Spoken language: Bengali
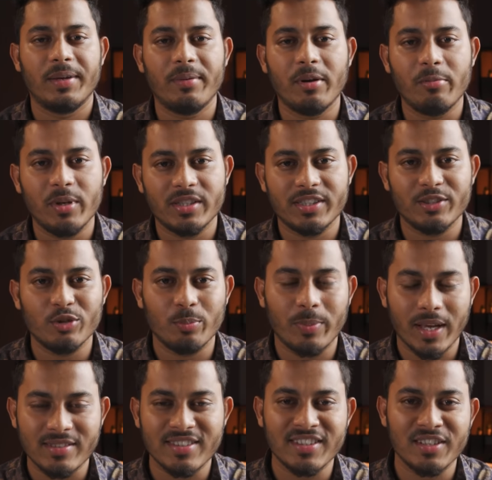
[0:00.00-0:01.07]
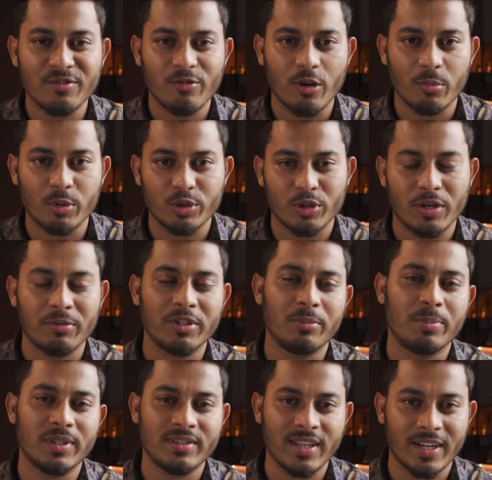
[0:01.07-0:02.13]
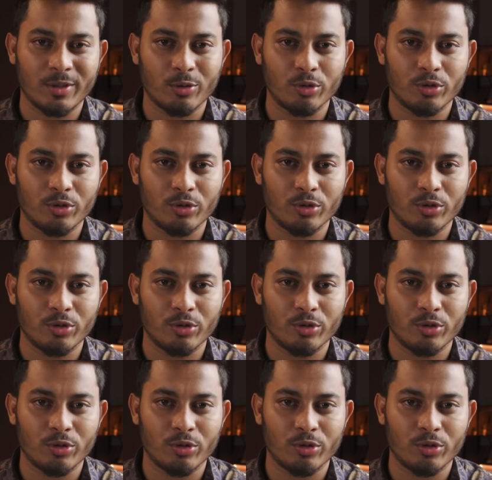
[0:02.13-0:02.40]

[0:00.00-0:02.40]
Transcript: এবার বেশ কিছু বেসিক ইনফরমেশন আমাদের পেজে অ্যাড